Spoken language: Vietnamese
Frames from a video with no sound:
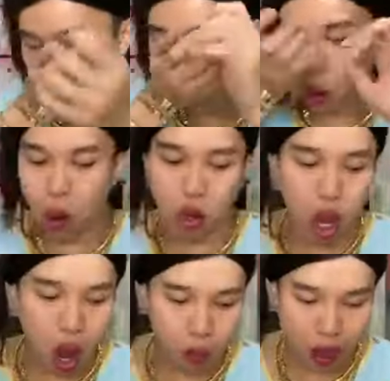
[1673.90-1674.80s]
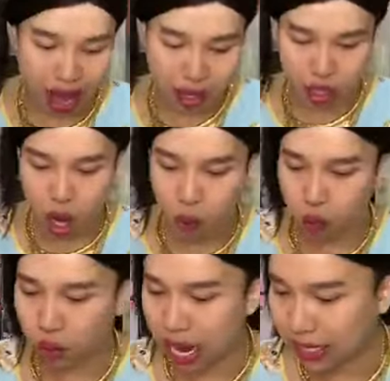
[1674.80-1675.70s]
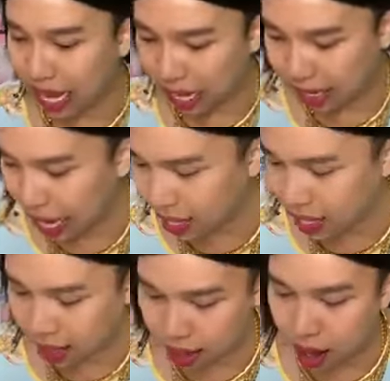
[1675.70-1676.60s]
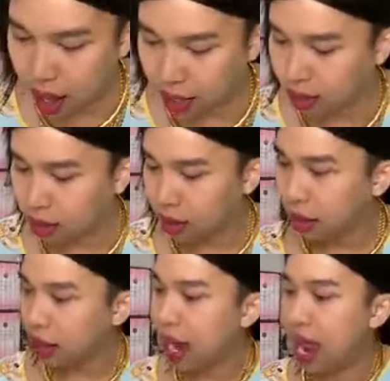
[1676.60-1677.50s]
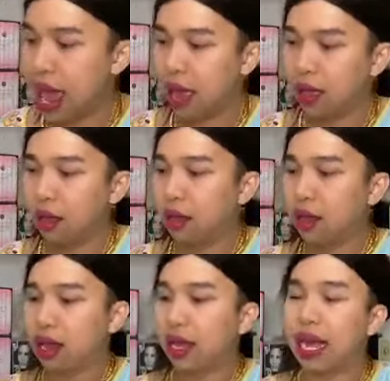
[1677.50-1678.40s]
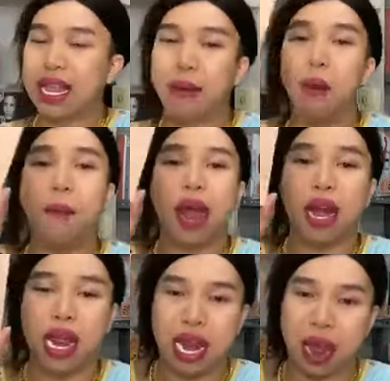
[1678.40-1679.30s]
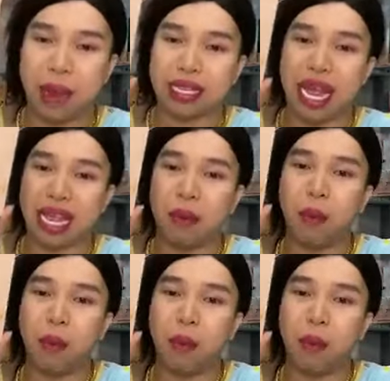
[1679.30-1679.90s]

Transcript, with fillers: trời ơi nó thơm quá trời thơm luôn tôi đang xài cái chai gì vậy trời đây nè cái chai búp berry nè em đang xài chai